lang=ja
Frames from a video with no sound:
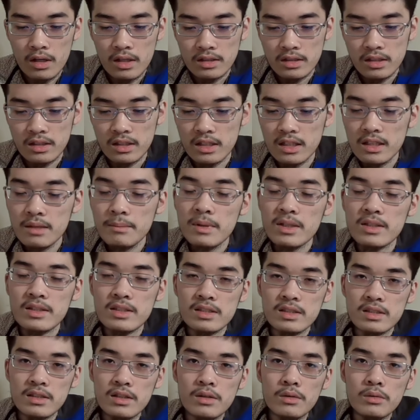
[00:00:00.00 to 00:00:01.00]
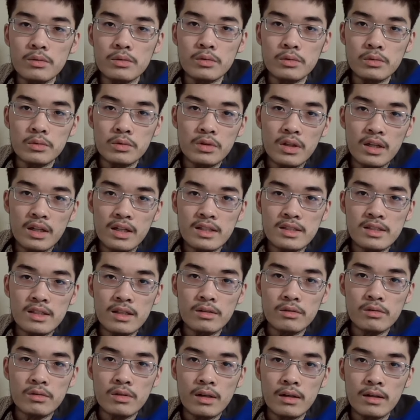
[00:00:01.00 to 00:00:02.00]
ただ今ですね、この乙武さ
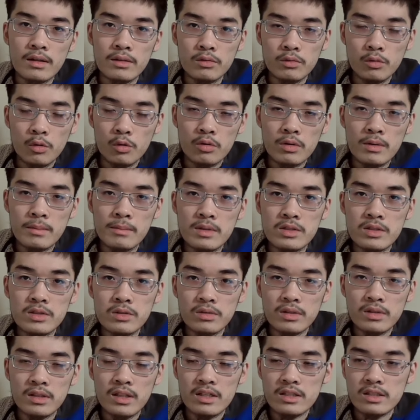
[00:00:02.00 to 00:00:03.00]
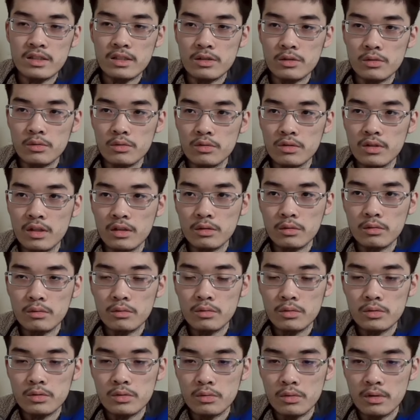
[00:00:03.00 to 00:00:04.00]
んとか、あの、国民民主党に対してそういうネット
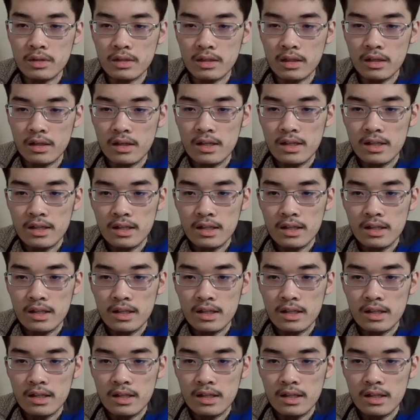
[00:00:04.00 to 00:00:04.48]
浴槽から、